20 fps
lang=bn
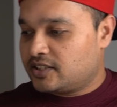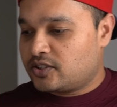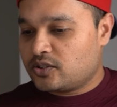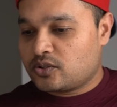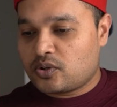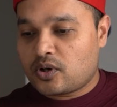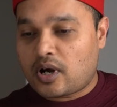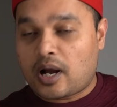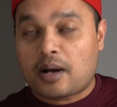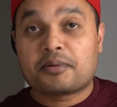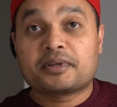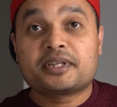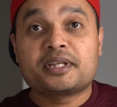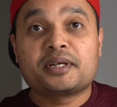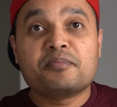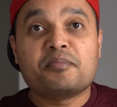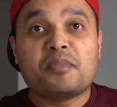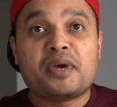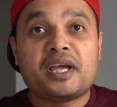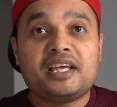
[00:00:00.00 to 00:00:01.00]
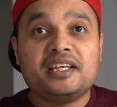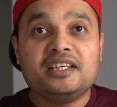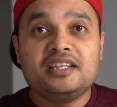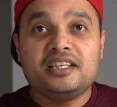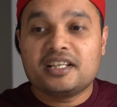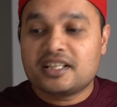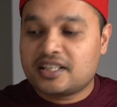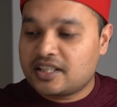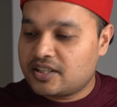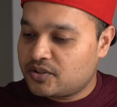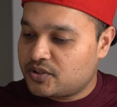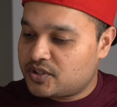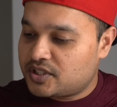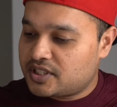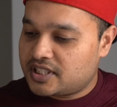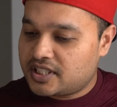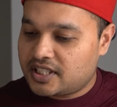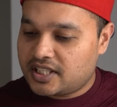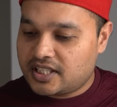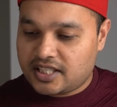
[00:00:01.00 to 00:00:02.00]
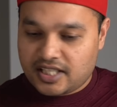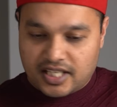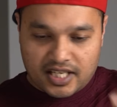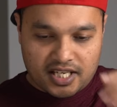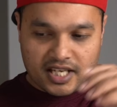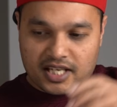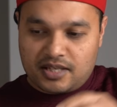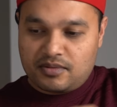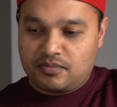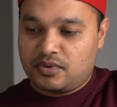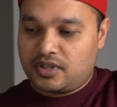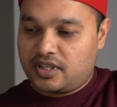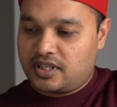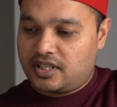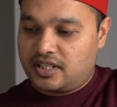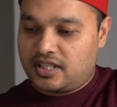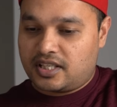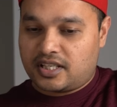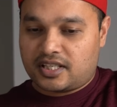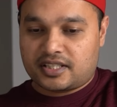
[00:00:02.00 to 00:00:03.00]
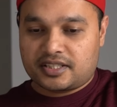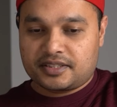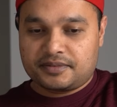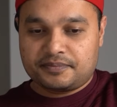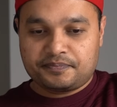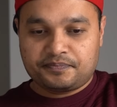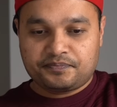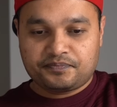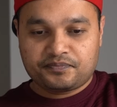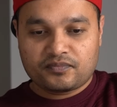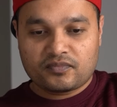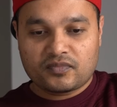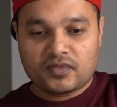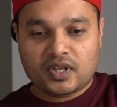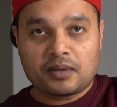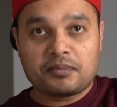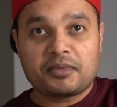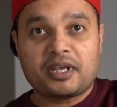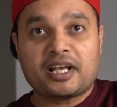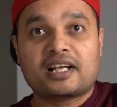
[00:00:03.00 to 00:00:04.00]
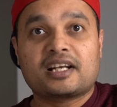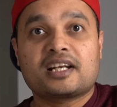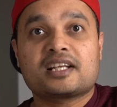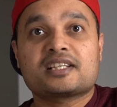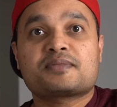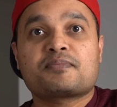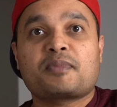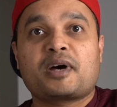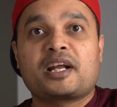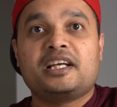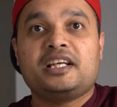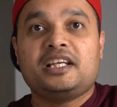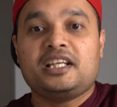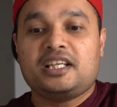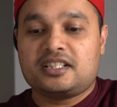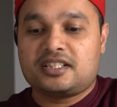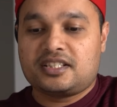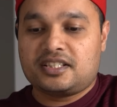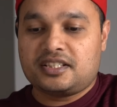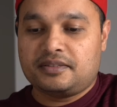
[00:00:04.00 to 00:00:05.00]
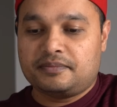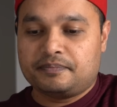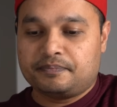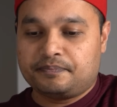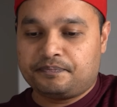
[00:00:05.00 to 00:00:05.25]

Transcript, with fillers: তো আমাদের মেইন ইয়েটা হচ্ছে এই ইয়েটা তো আমি এক গ্লাস পানি নিয়েছি